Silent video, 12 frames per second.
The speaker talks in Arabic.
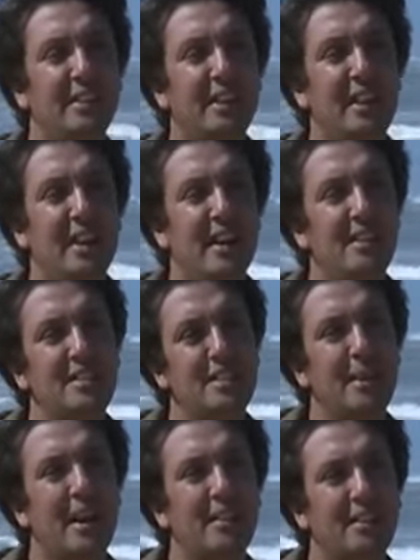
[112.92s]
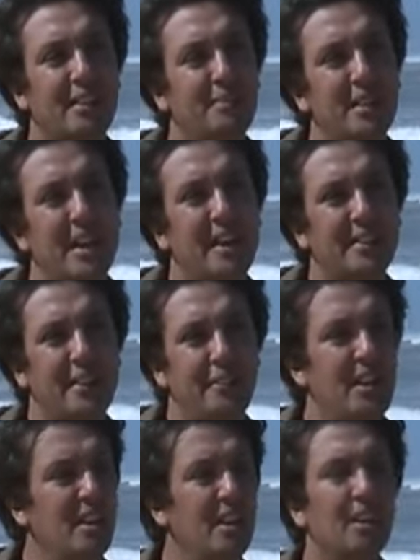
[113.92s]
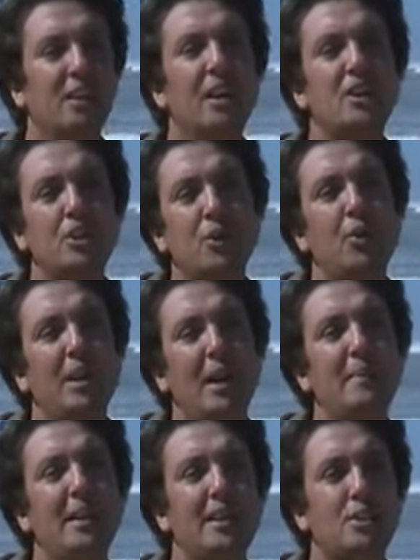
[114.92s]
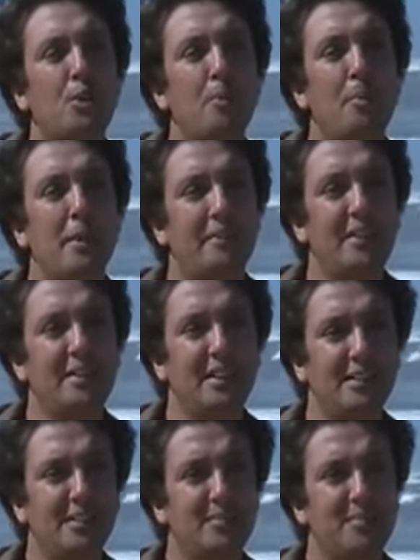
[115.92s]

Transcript: القراءة اللي انت من فيه، اشنو هو العمل اللي كتقوموا به في هذا النادي؟